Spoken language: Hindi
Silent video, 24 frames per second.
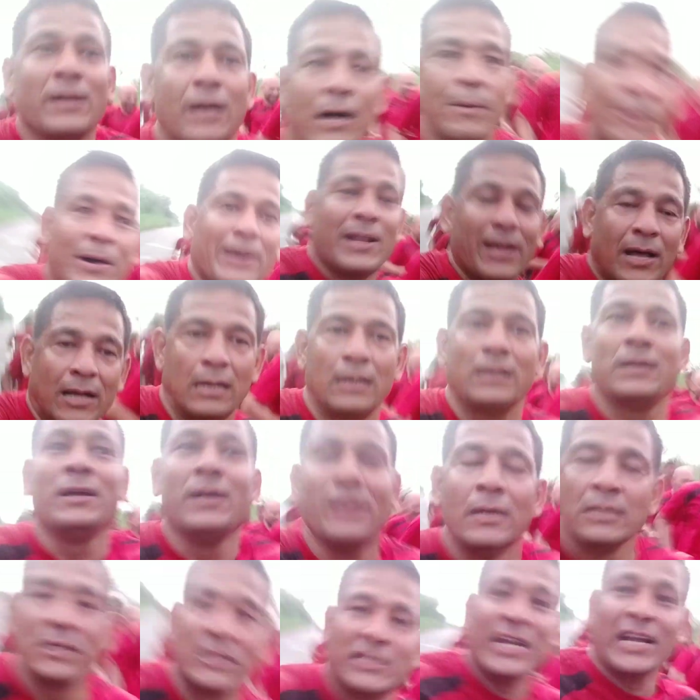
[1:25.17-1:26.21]
हमारा
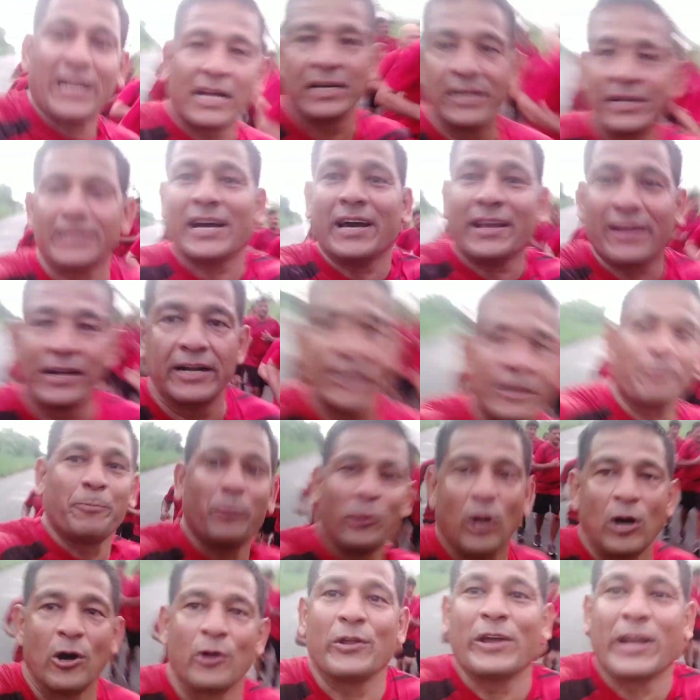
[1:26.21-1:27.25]
सेकंड टारगेट
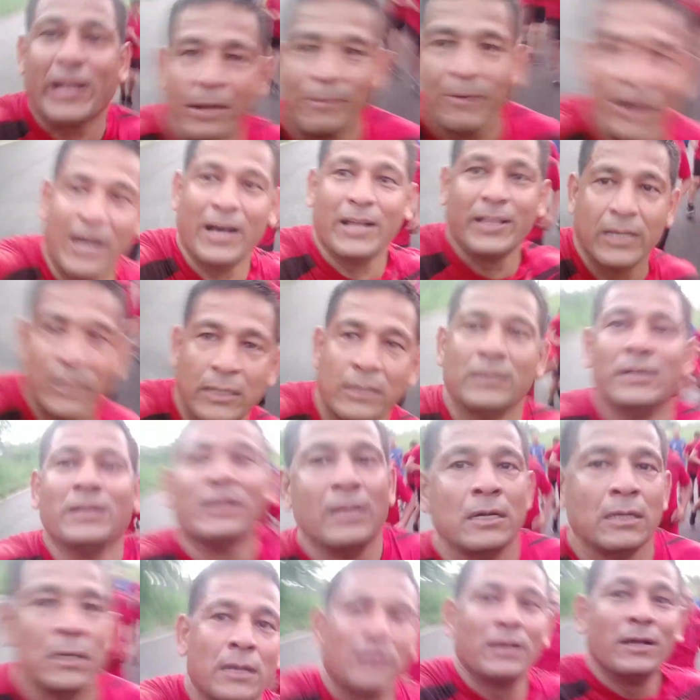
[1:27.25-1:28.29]
पूरा होने के बाद
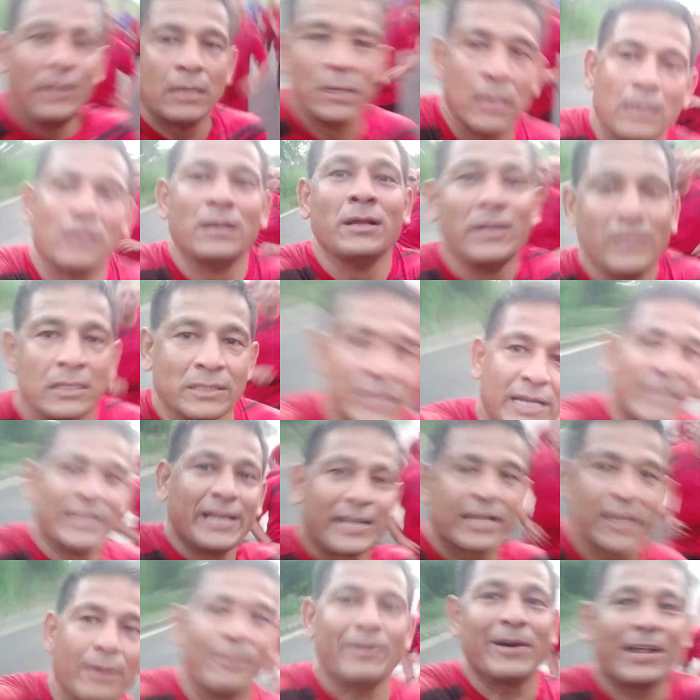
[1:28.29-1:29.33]
ये
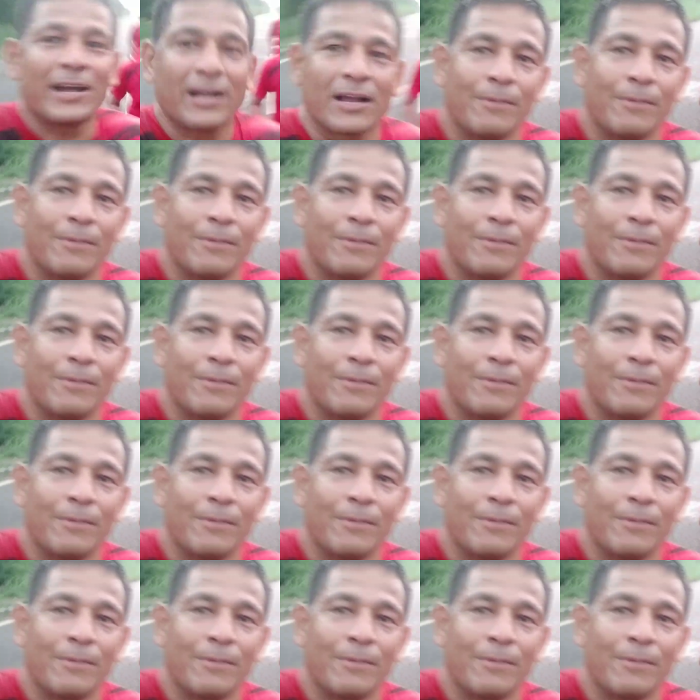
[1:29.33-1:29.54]
देखिए हमारा